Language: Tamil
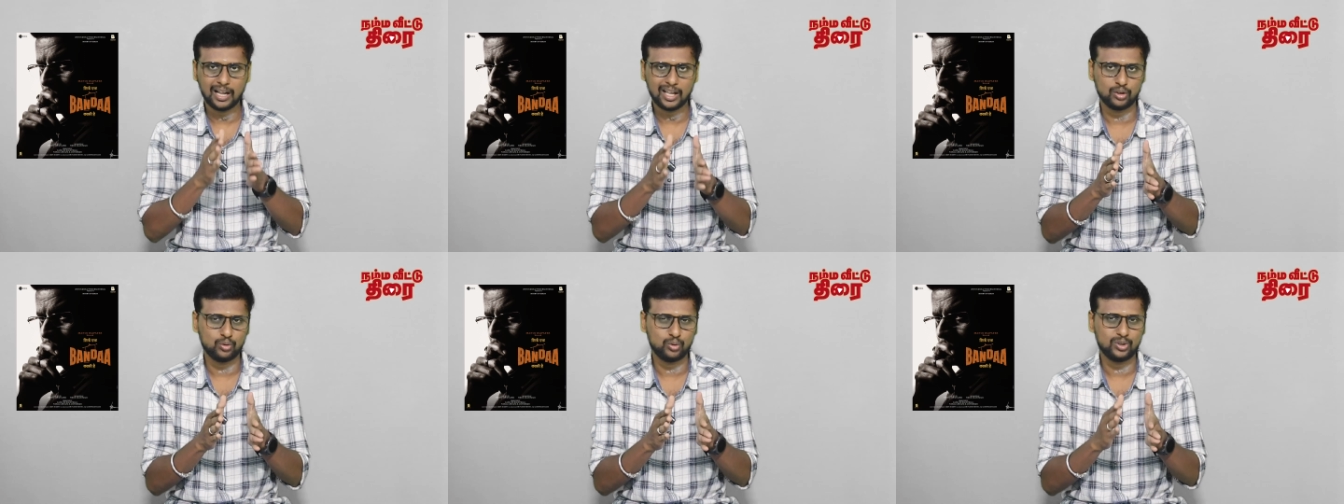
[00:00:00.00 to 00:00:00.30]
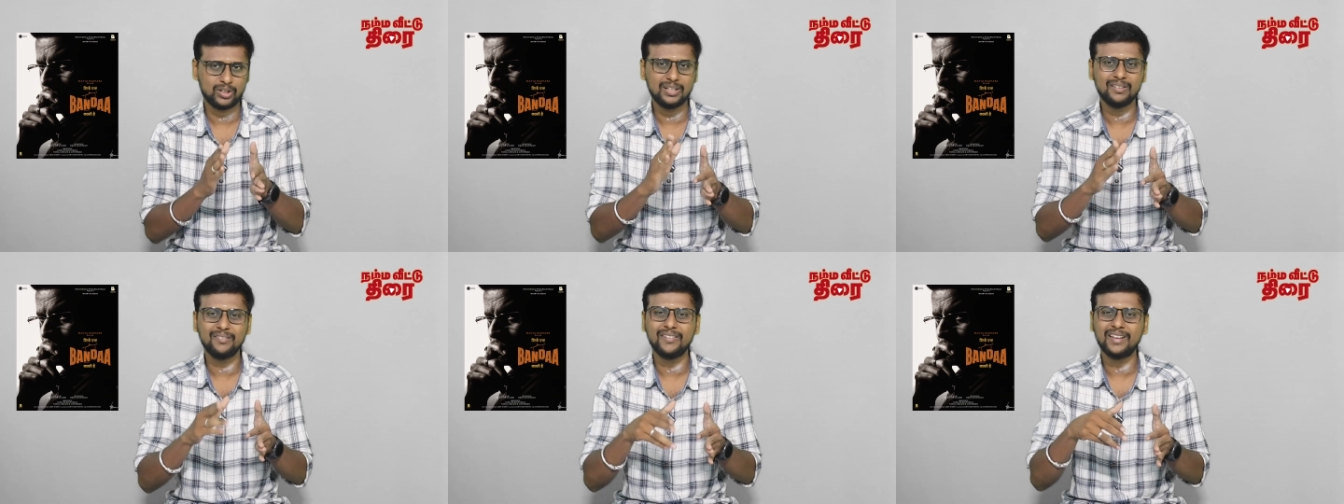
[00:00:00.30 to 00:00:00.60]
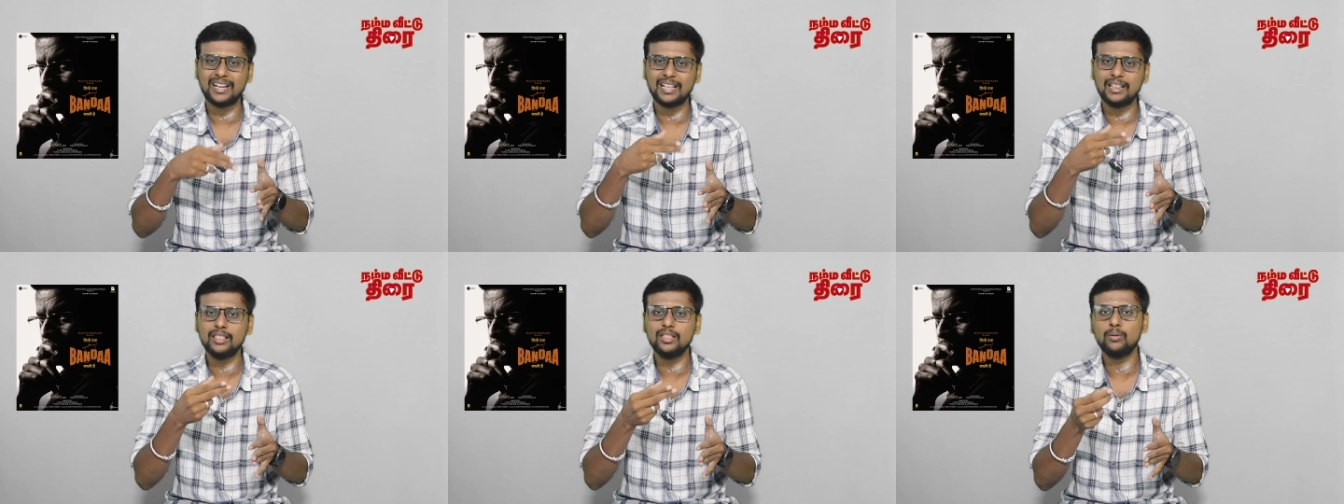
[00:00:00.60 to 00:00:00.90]
அதை விட்டுட்டு
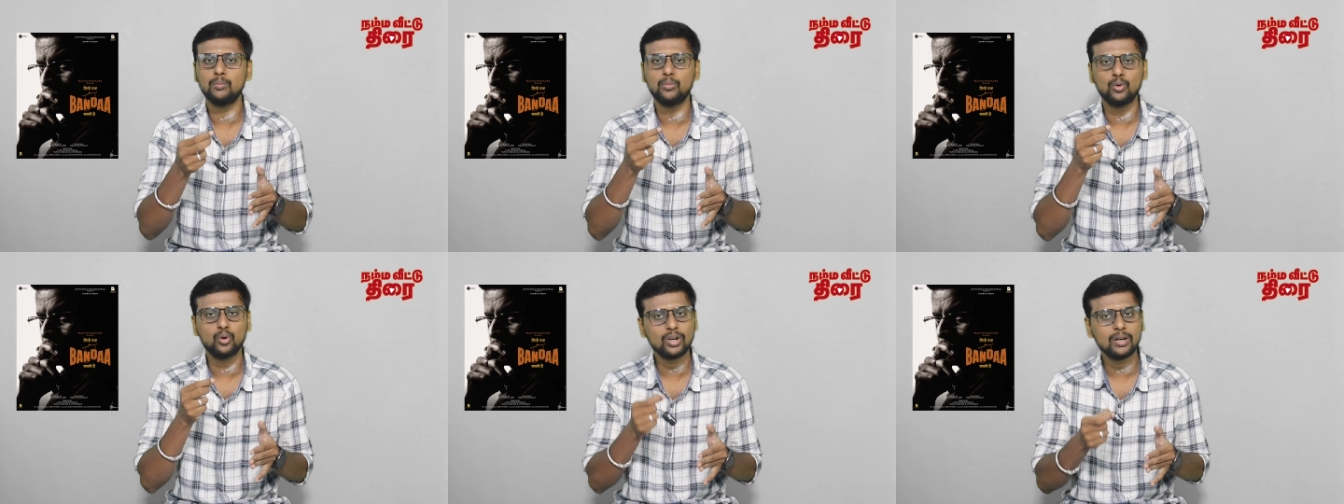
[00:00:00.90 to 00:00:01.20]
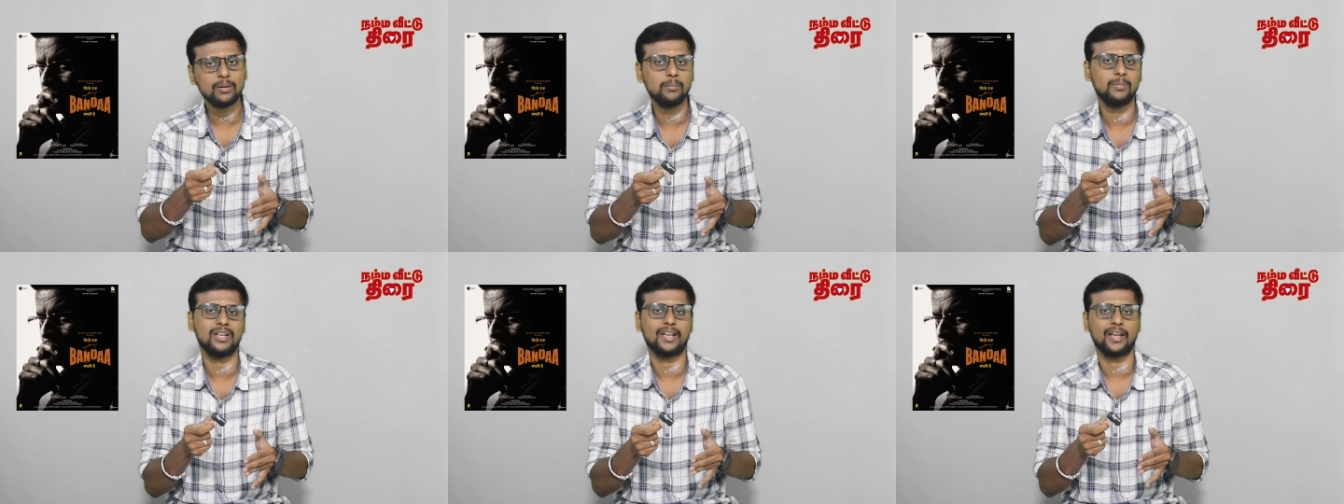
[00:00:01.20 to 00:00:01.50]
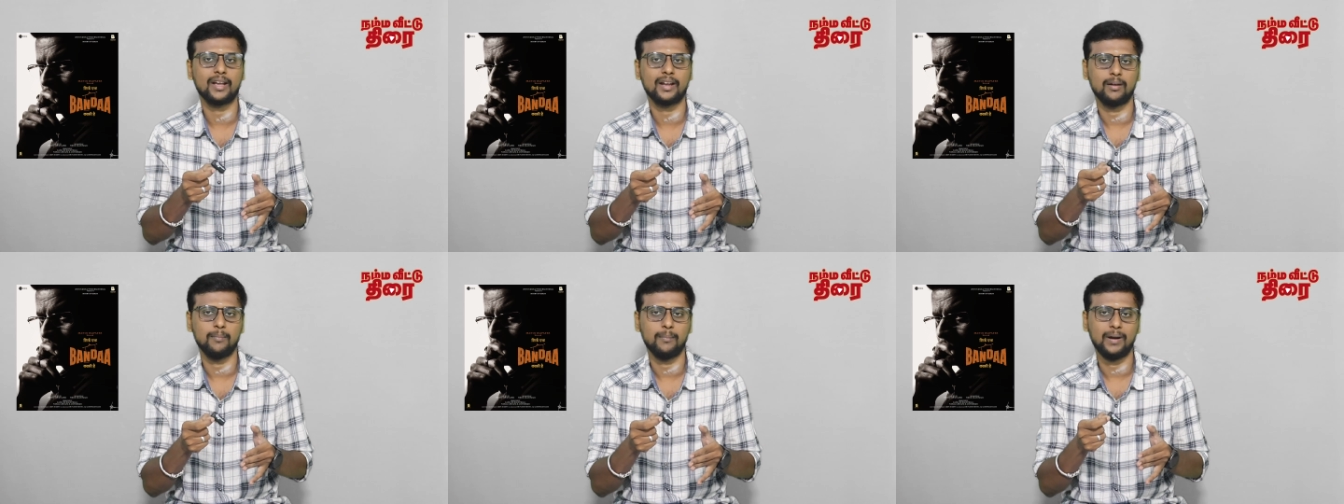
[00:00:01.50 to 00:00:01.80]
வேற எந்த மூட
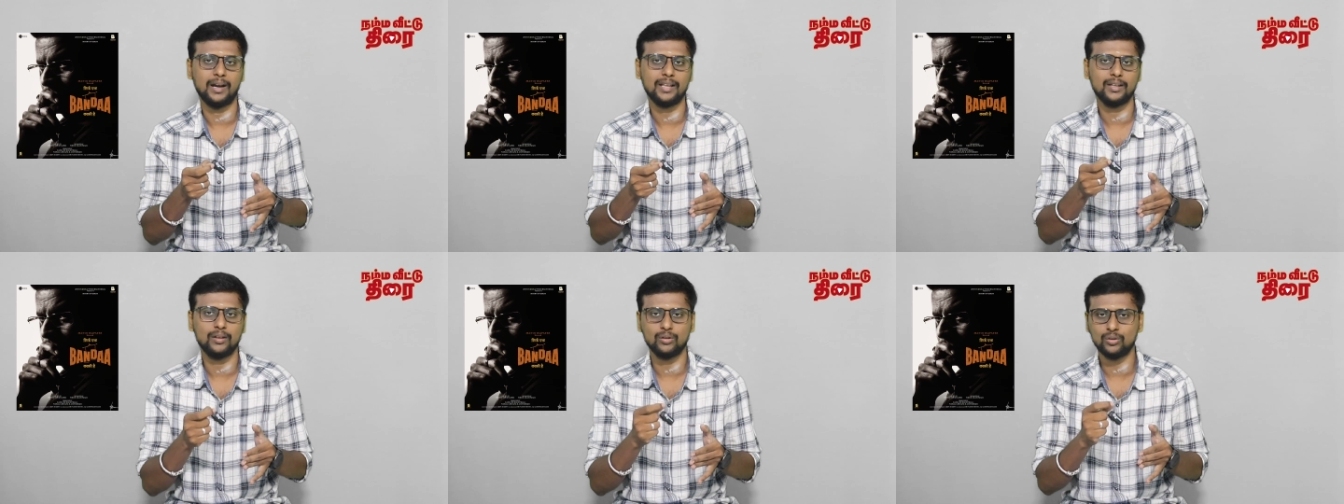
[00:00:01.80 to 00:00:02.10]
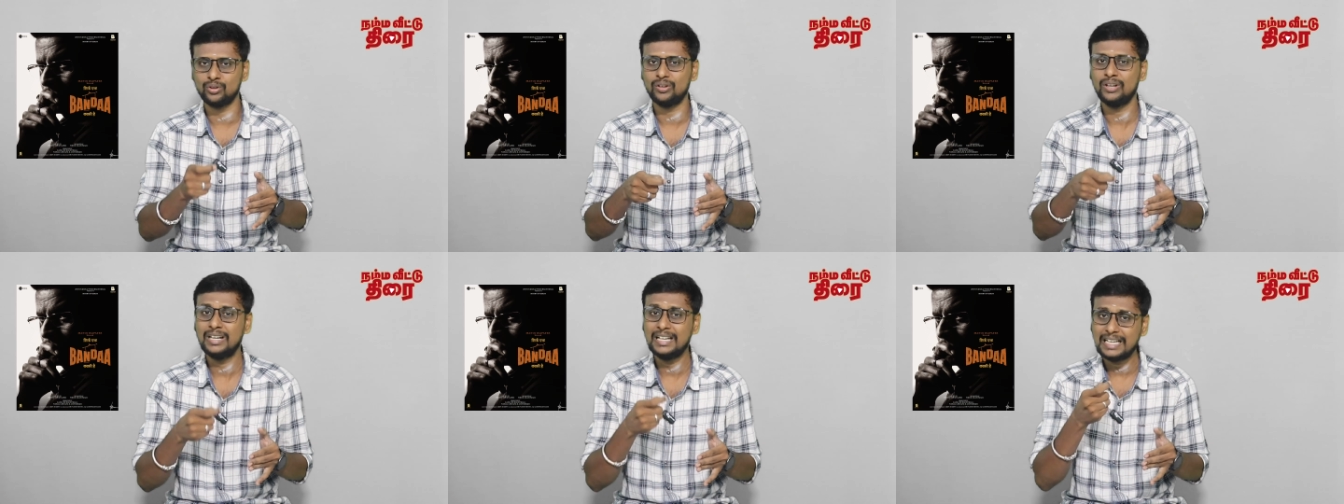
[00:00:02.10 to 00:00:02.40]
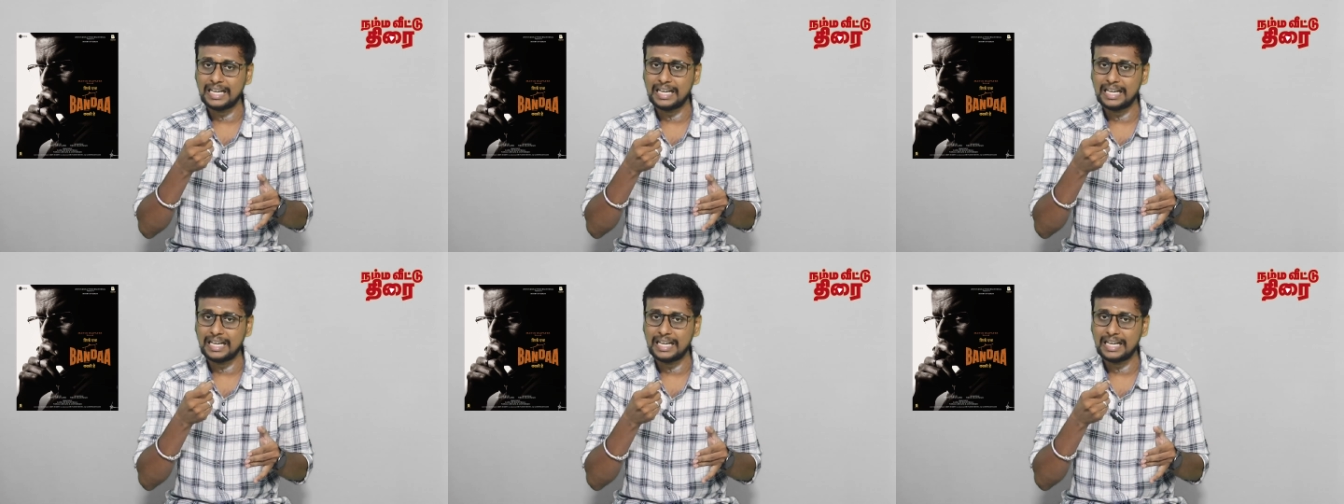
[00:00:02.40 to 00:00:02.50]
நம்பிக்கைகள் மேலேயும்